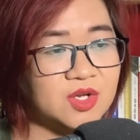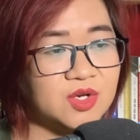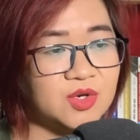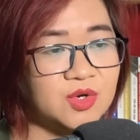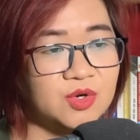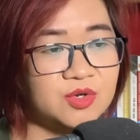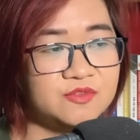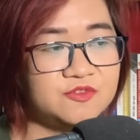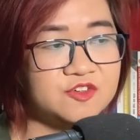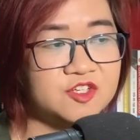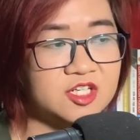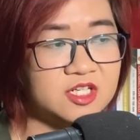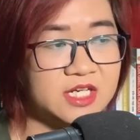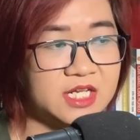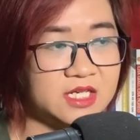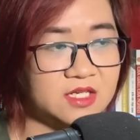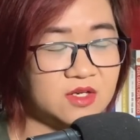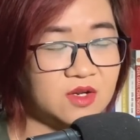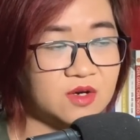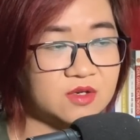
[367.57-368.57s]
Đối phương
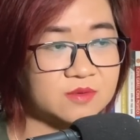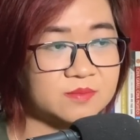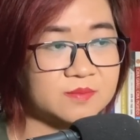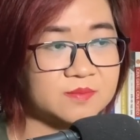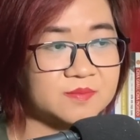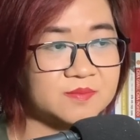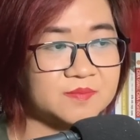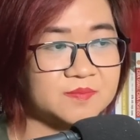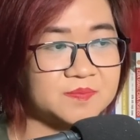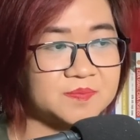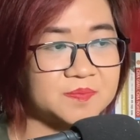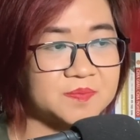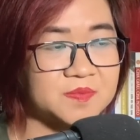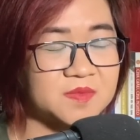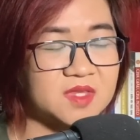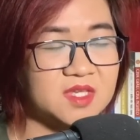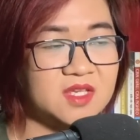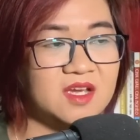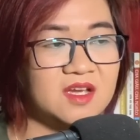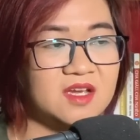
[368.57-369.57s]
nịnh nọt.
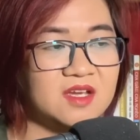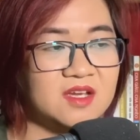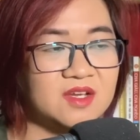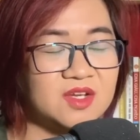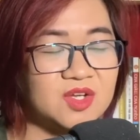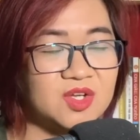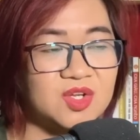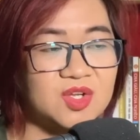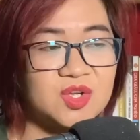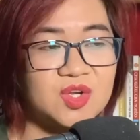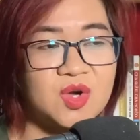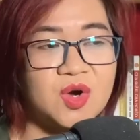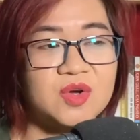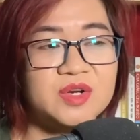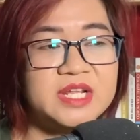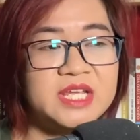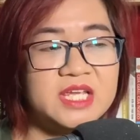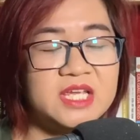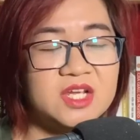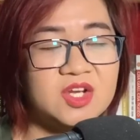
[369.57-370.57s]
Có
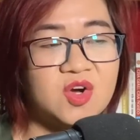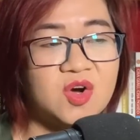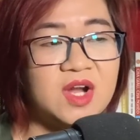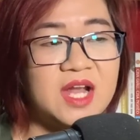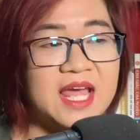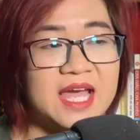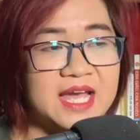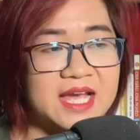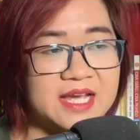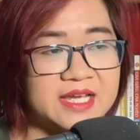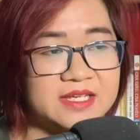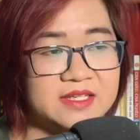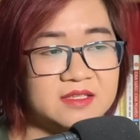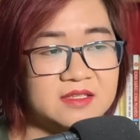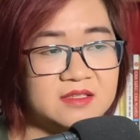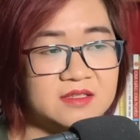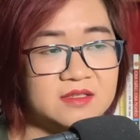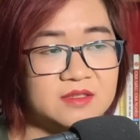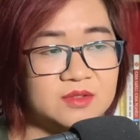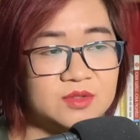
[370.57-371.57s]
đi có lại,
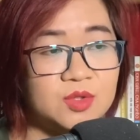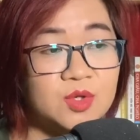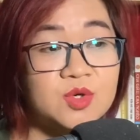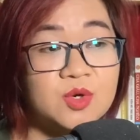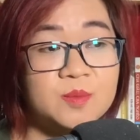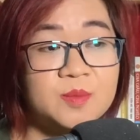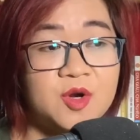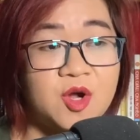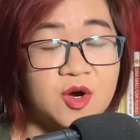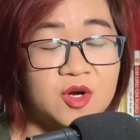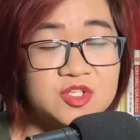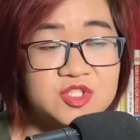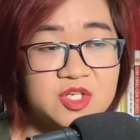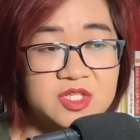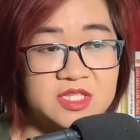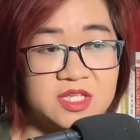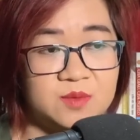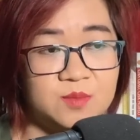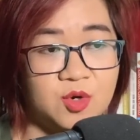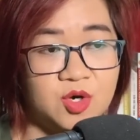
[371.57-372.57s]
tôi cũng nói cho
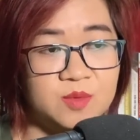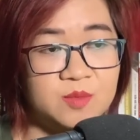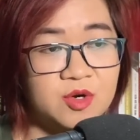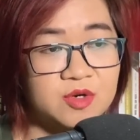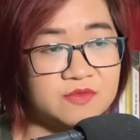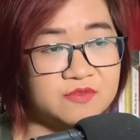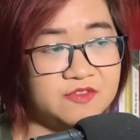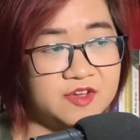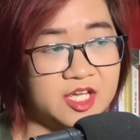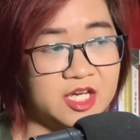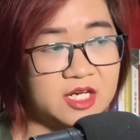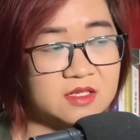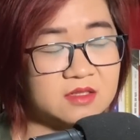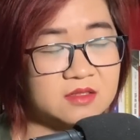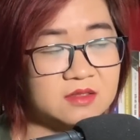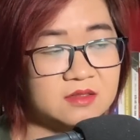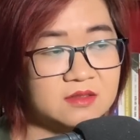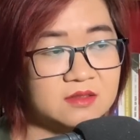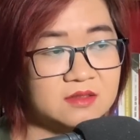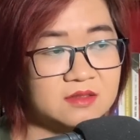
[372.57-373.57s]
tiền bối một việc.
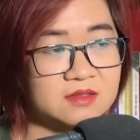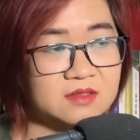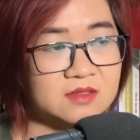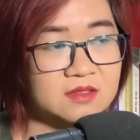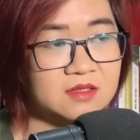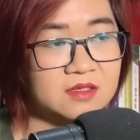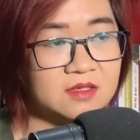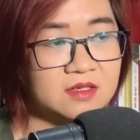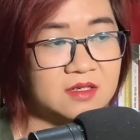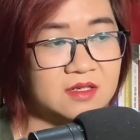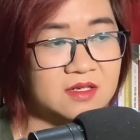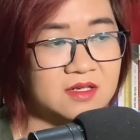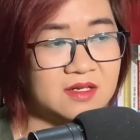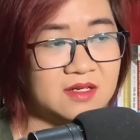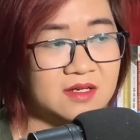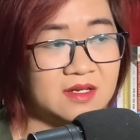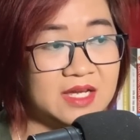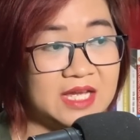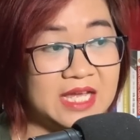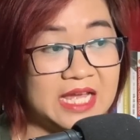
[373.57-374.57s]

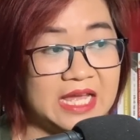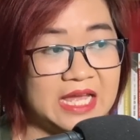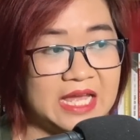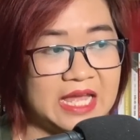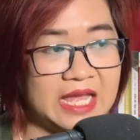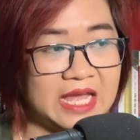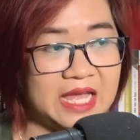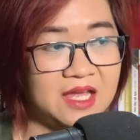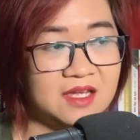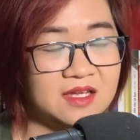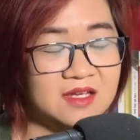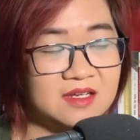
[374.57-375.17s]
Hả?